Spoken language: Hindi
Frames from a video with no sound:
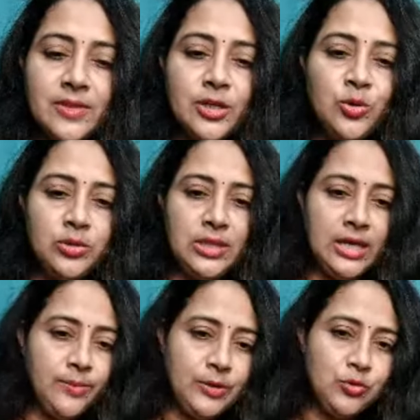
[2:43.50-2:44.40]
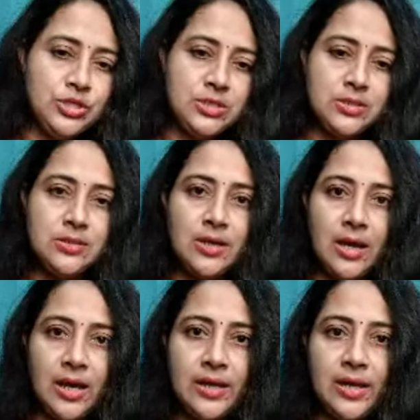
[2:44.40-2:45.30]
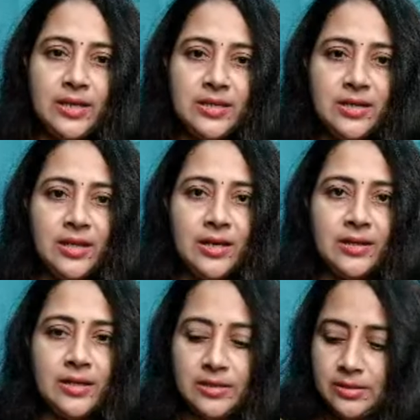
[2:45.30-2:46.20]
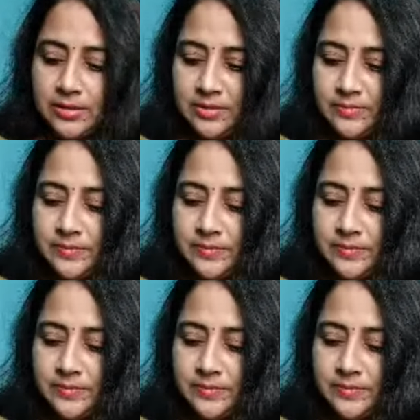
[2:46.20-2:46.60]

रुकते हैं अभी कुछ आ रहा है कि नहीं आ रहा है करके